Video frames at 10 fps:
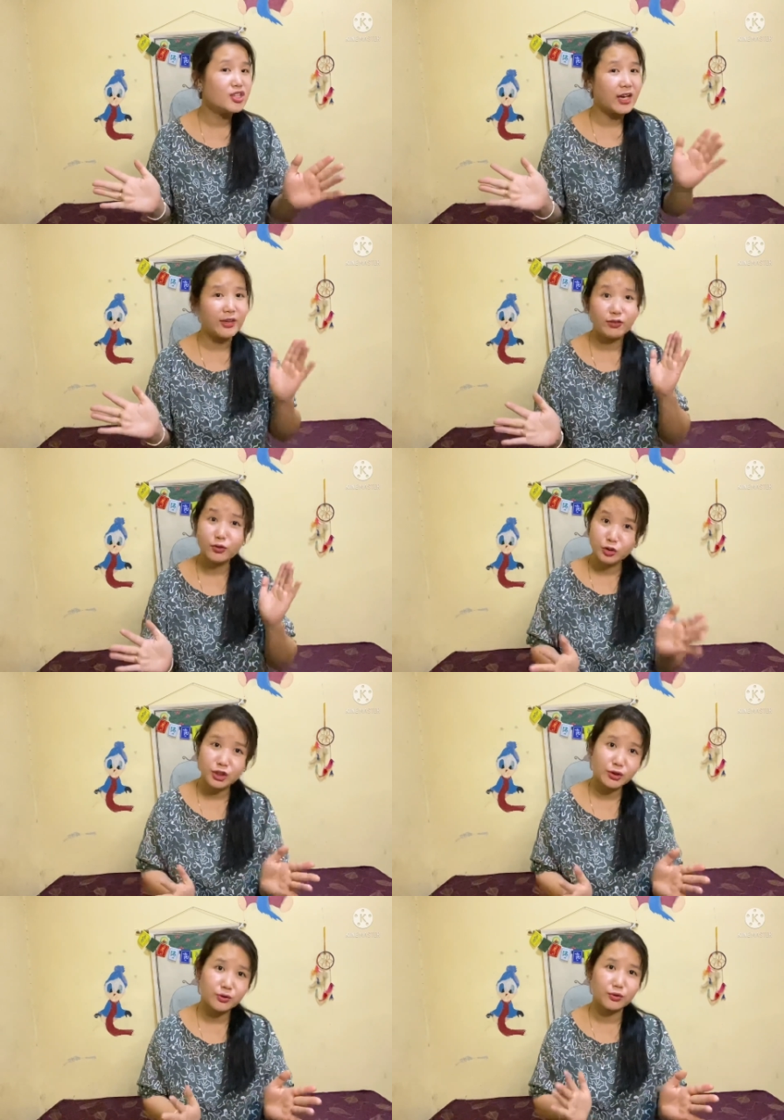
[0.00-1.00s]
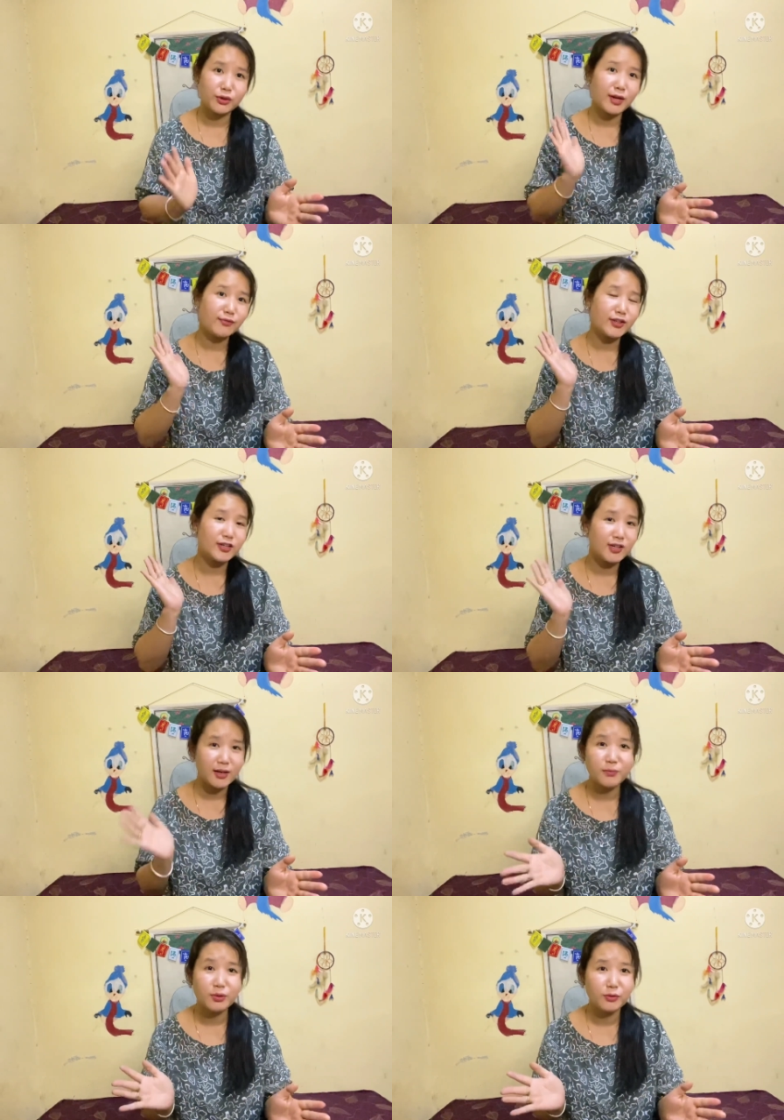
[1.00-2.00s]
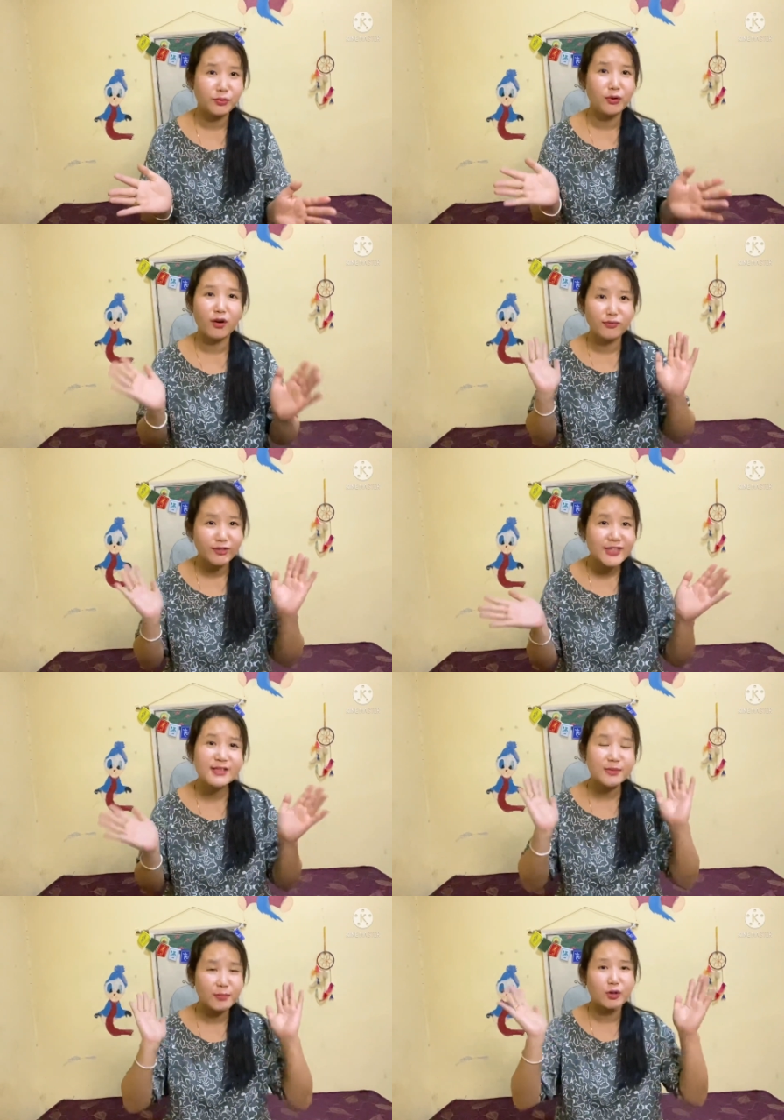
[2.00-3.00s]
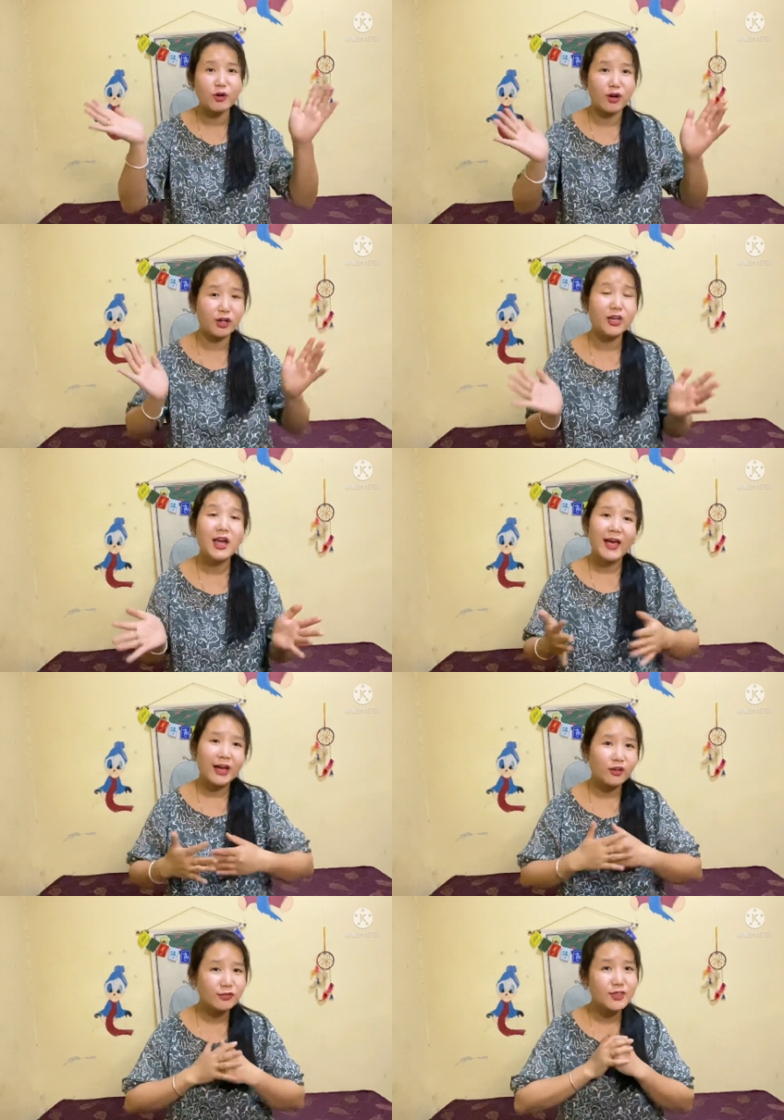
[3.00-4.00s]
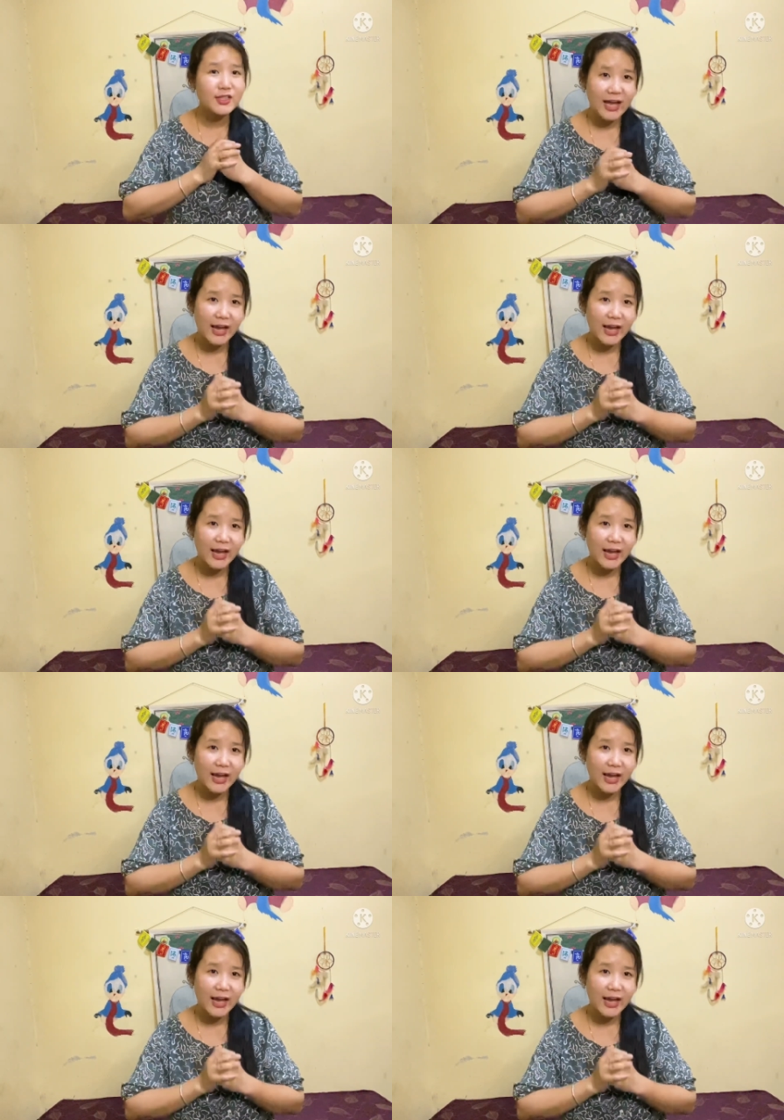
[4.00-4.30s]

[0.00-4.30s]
चाहे वो खुशी हो या फिर गम हो ऑलवेज रिमेम्बर गॉड एंड ऑलवेज